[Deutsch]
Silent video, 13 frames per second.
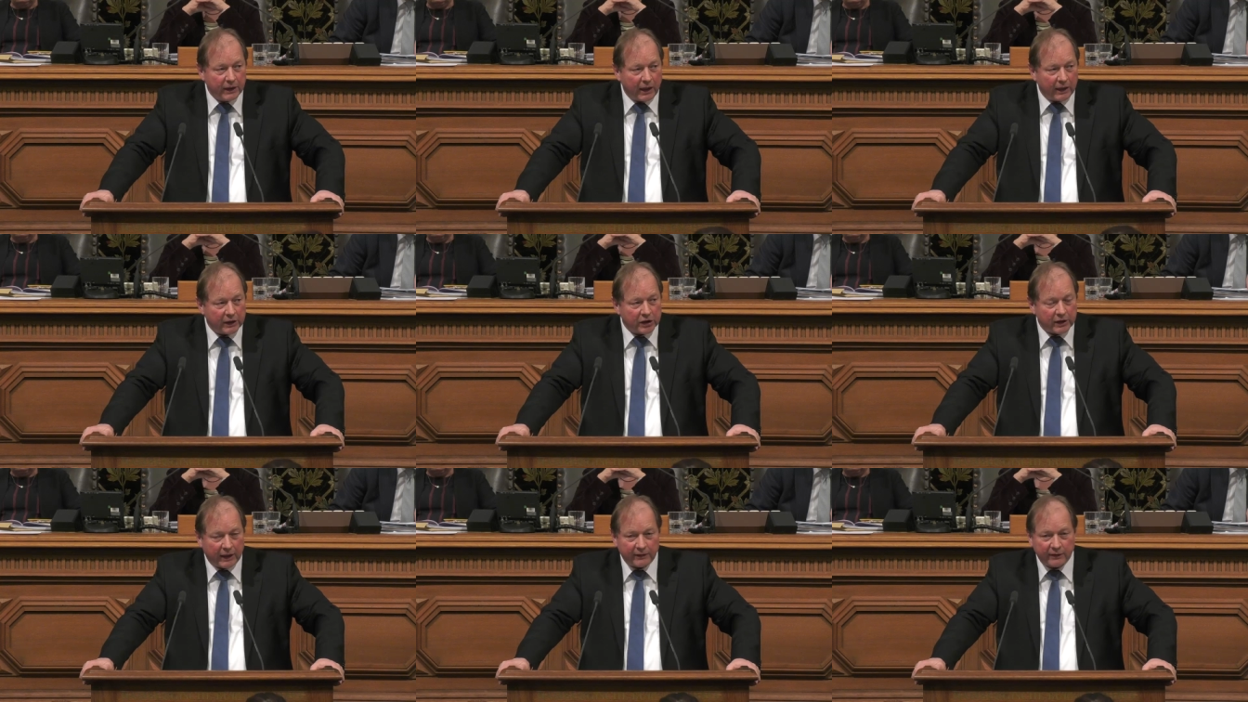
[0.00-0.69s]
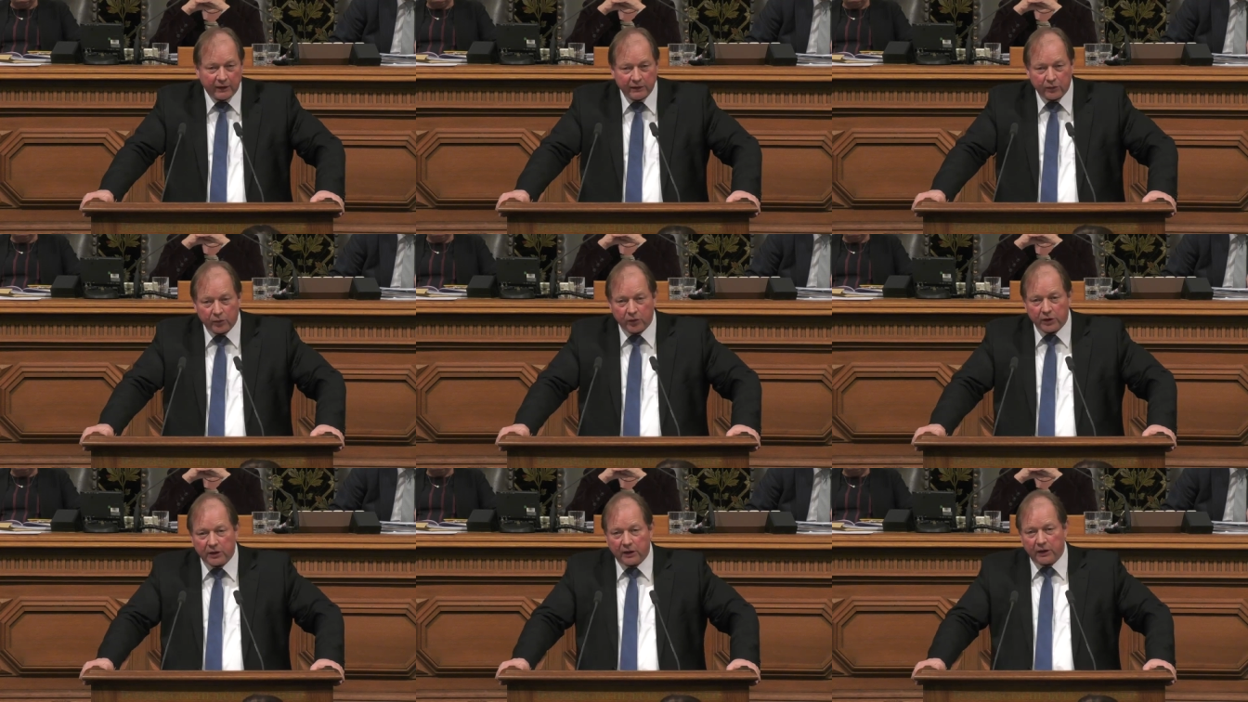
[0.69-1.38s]
eine
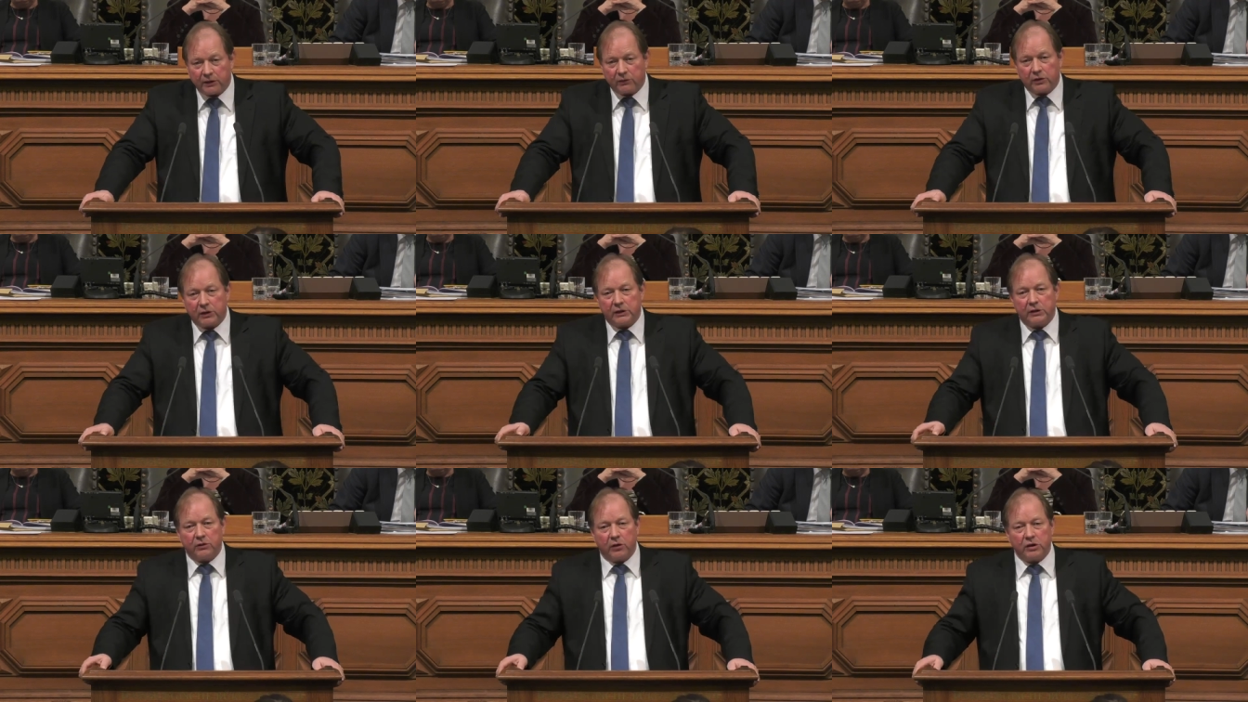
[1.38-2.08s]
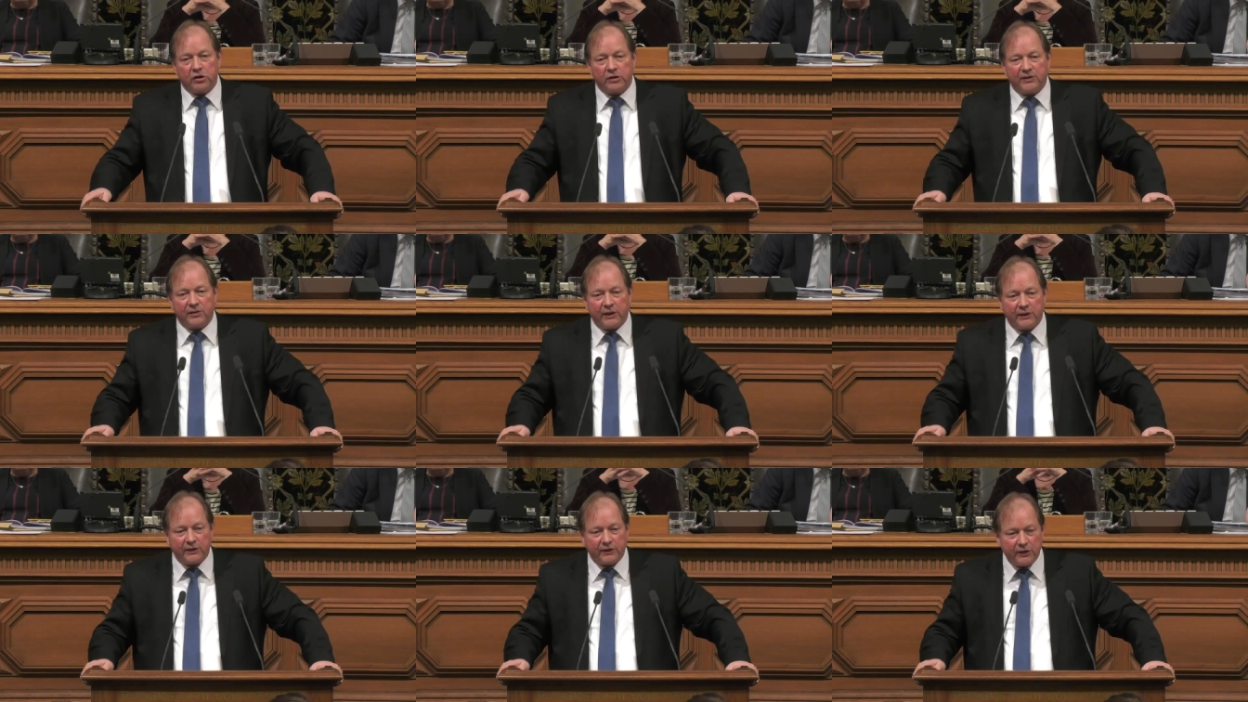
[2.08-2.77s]
Staatsangehörigkeit oder die deutsche zu
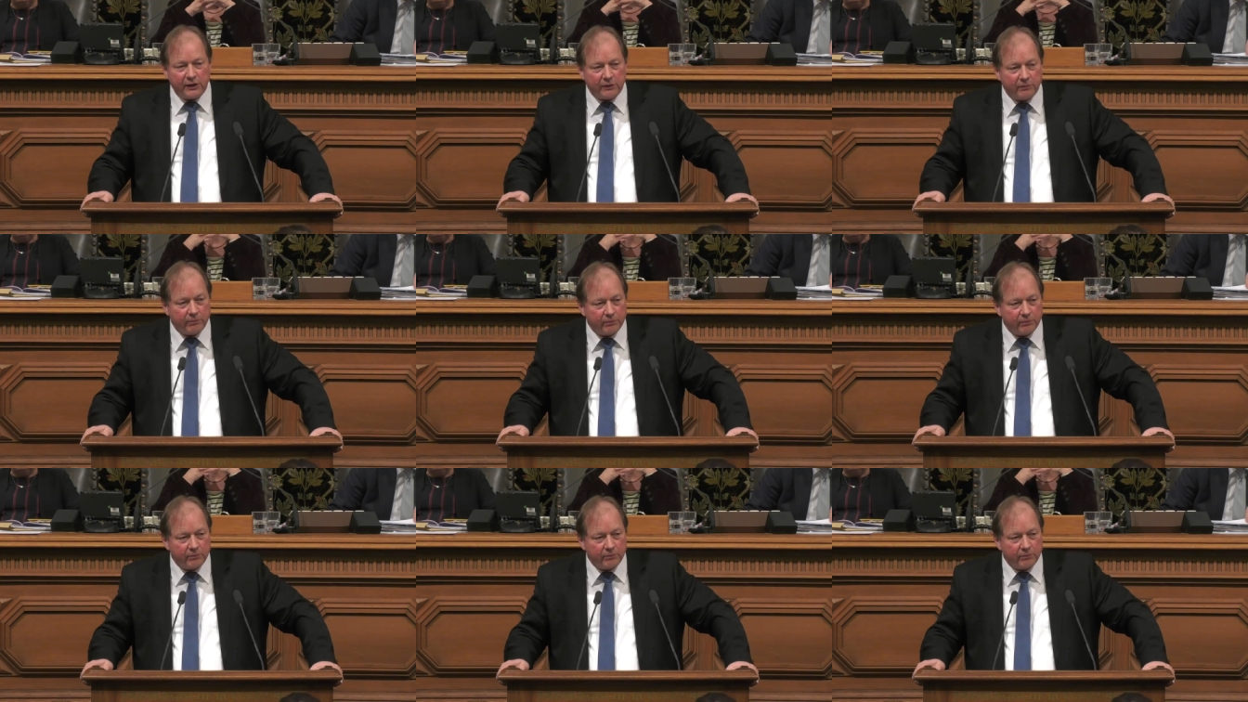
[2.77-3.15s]
entziehen.